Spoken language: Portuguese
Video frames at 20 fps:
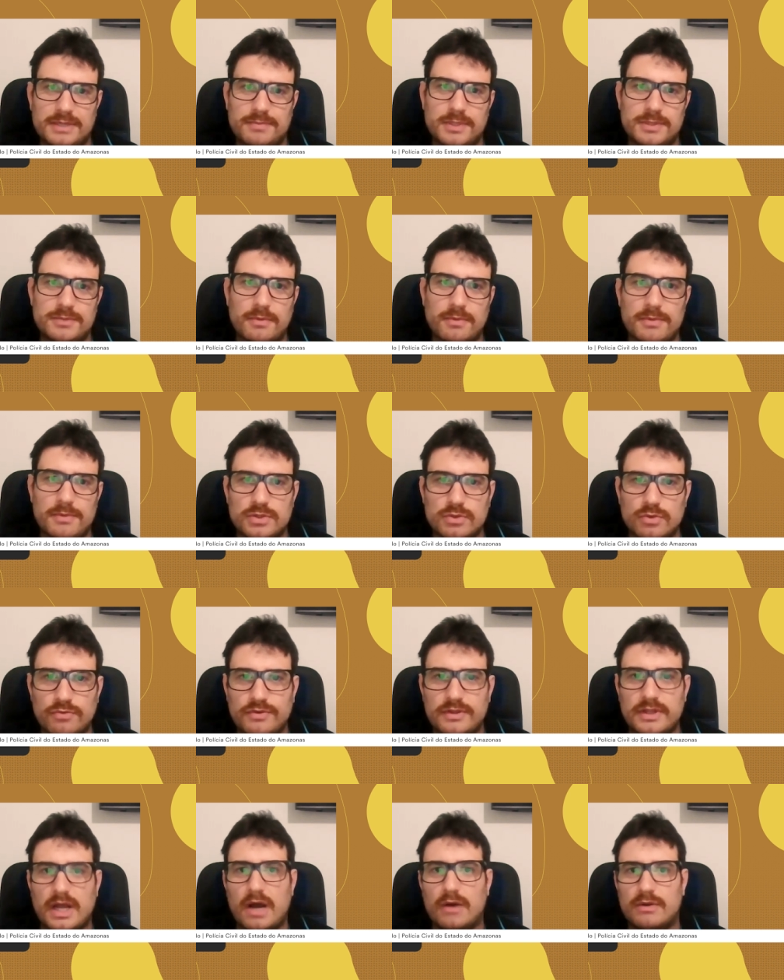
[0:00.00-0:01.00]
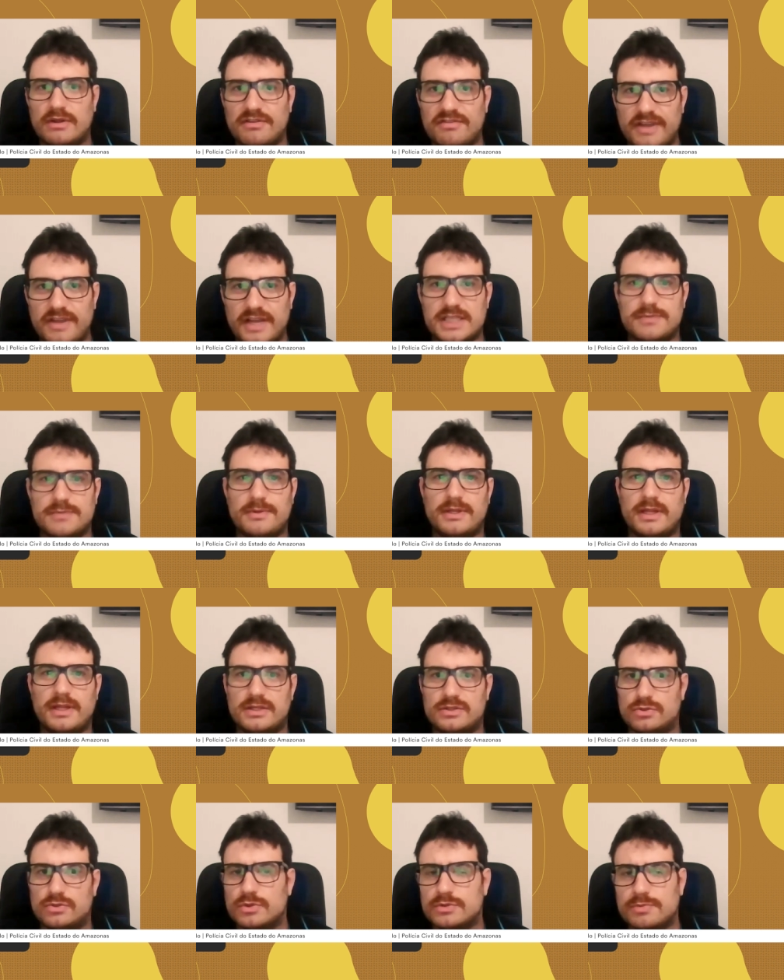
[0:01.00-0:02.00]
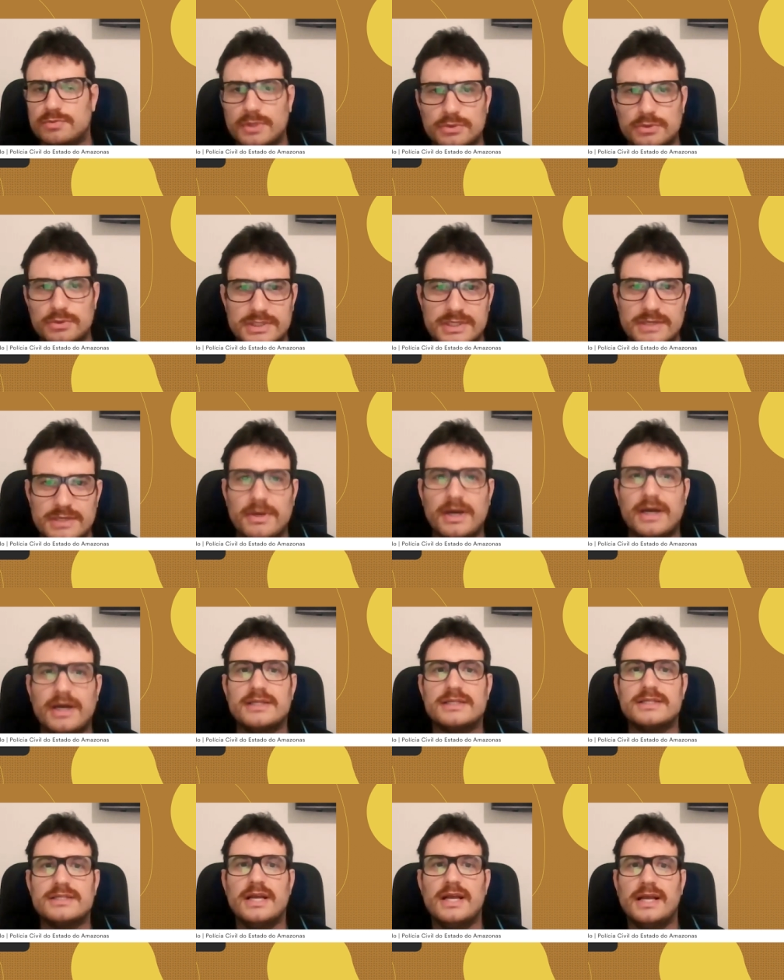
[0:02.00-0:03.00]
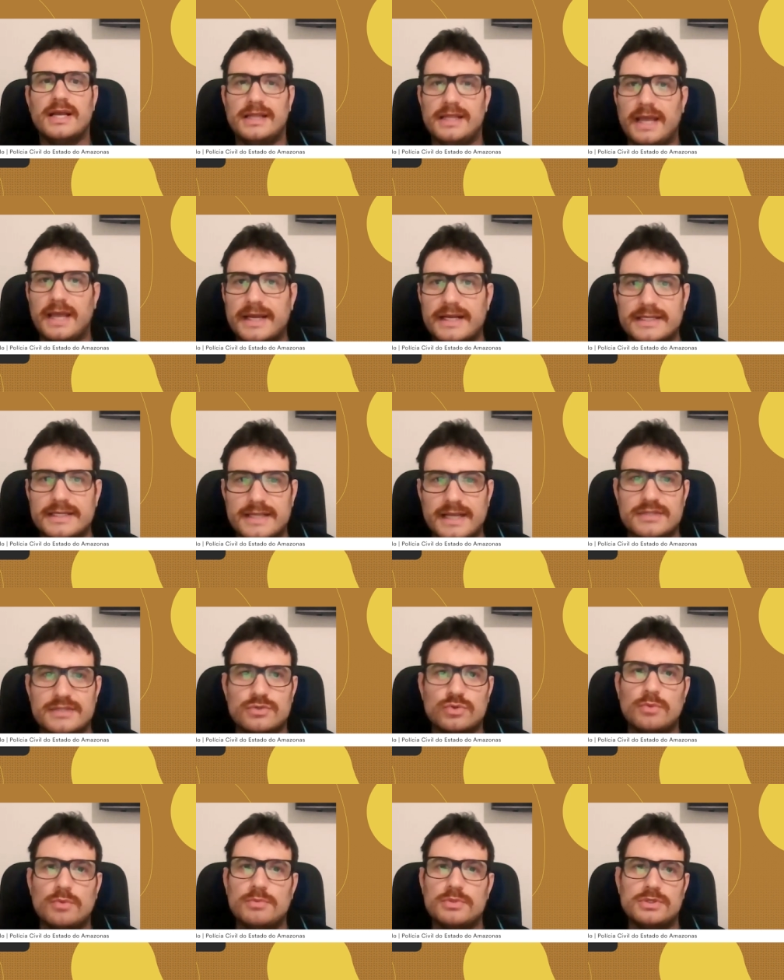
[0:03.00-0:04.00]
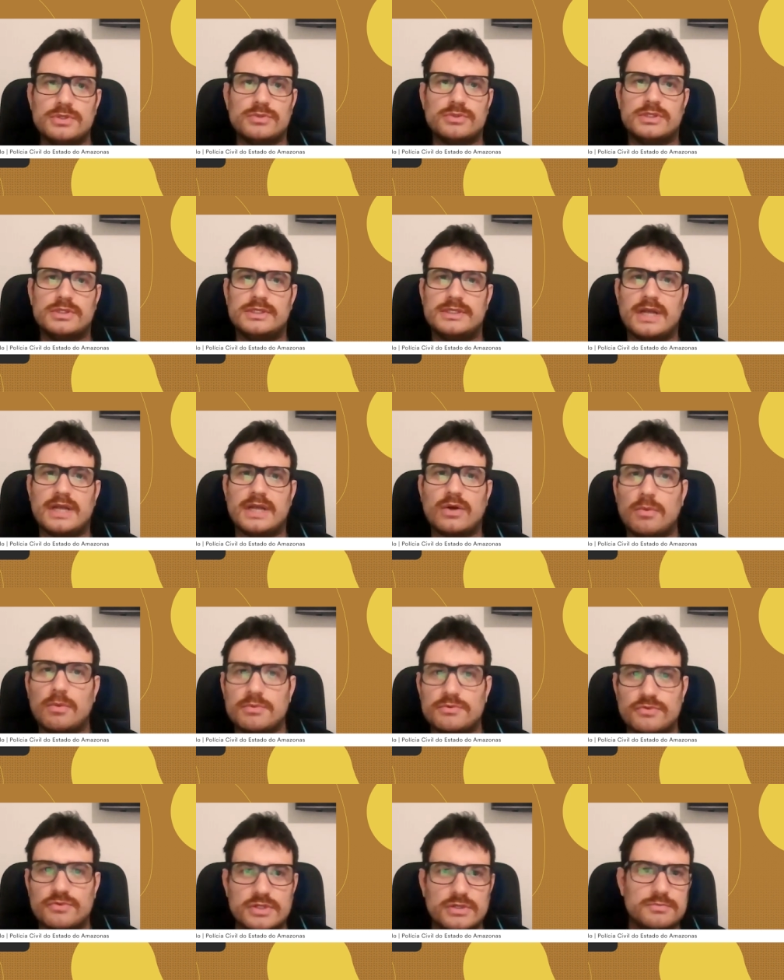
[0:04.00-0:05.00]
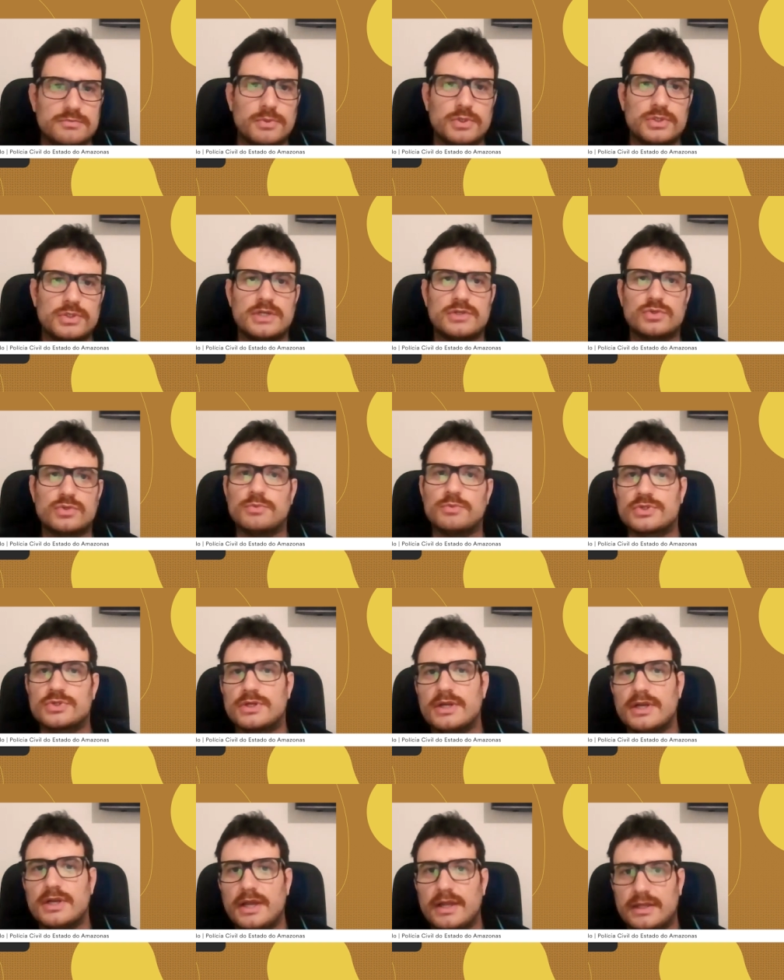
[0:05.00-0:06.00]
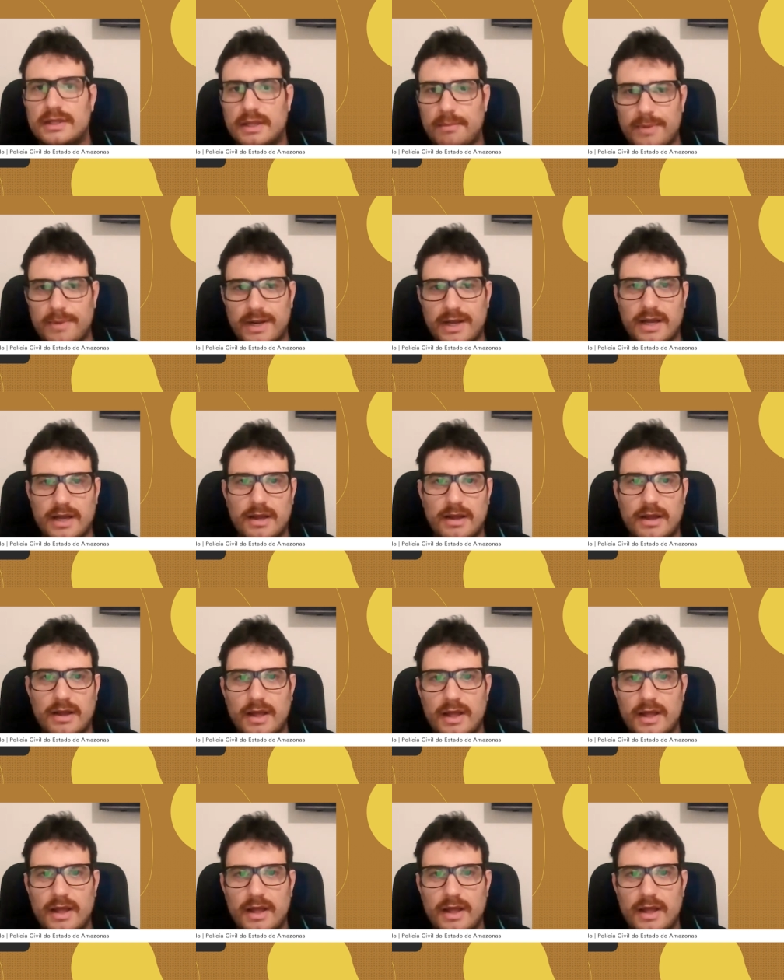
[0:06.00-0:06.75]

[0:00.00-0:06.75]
principalmente no final, na véspera, nas últimas duas semanas, ler aqueles resumos e utilizar como se fossem os meus resumos, né, para